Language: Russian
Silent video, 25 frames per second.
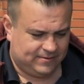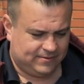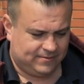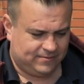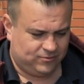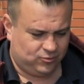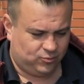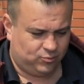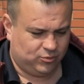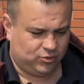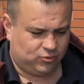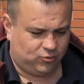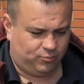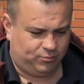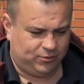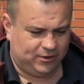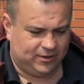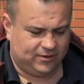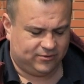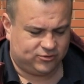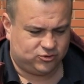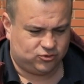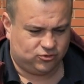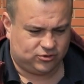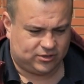но ну, мы
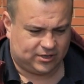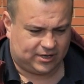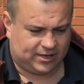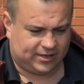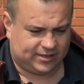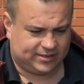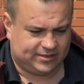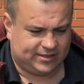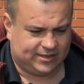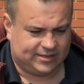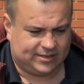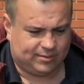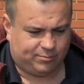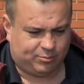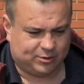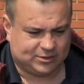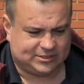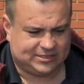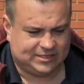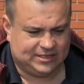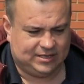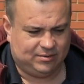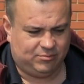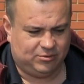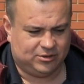купили все это когда-то по
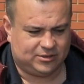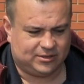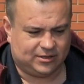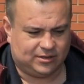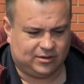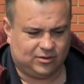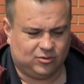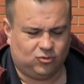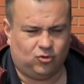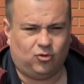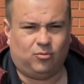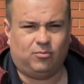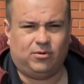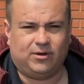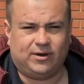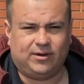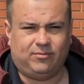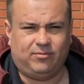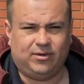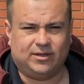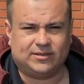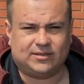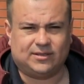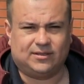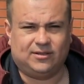цене металлолома,
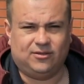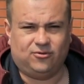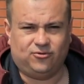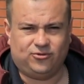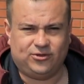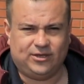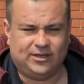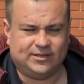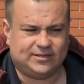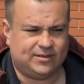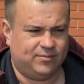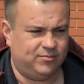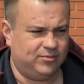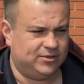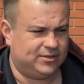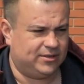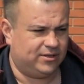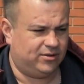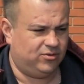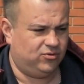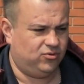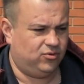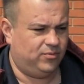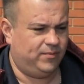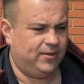ребята, для людей это
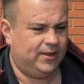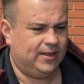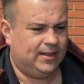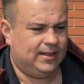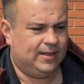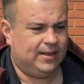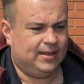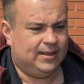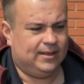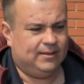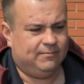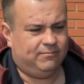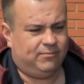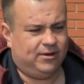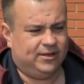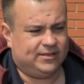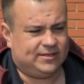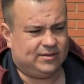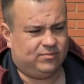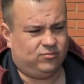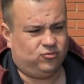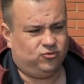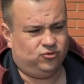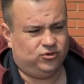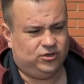металлолом.
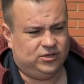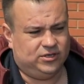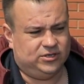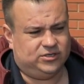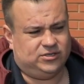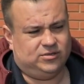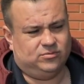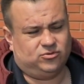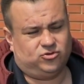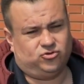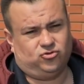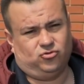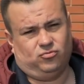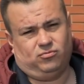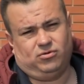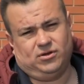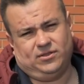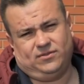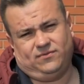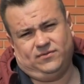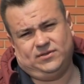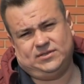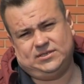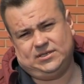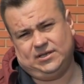Поэтому ищем, чтобы
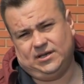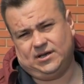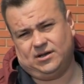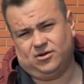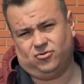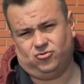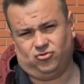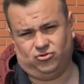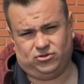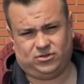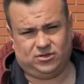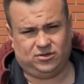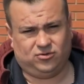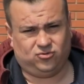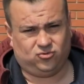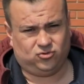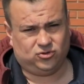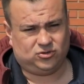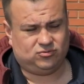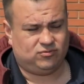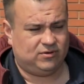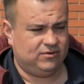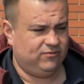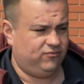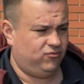отвезти какой-то
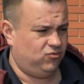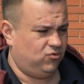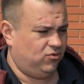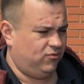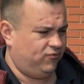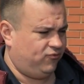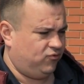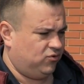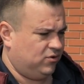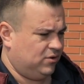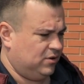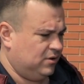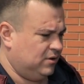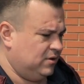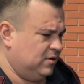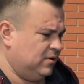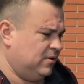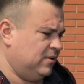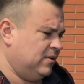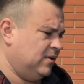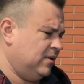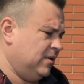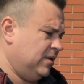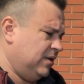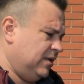груз во Львов
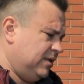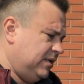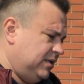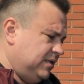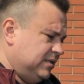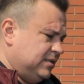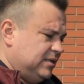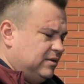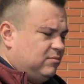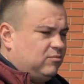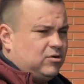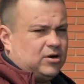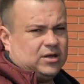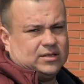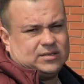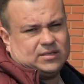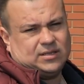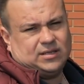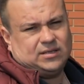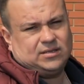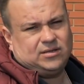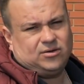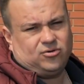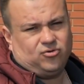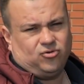и на
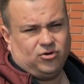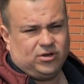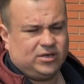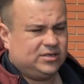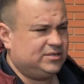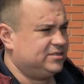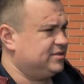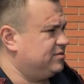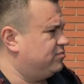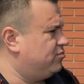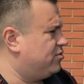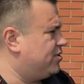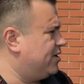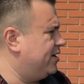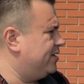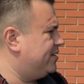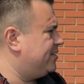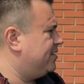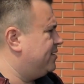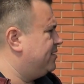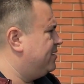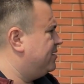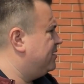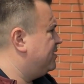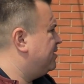обратной дороге забрать
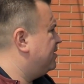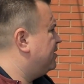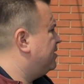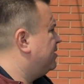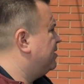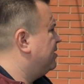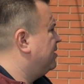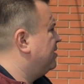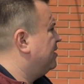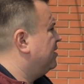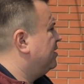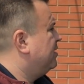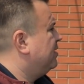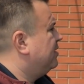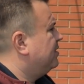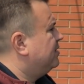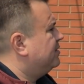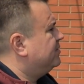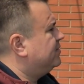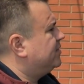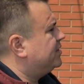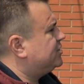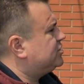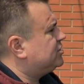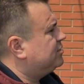
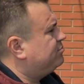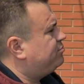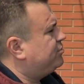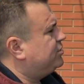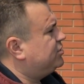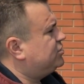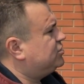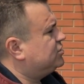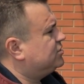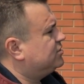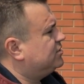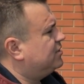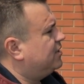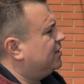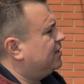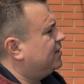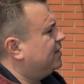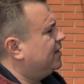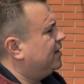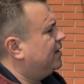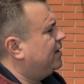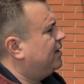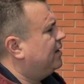наши причиндалы.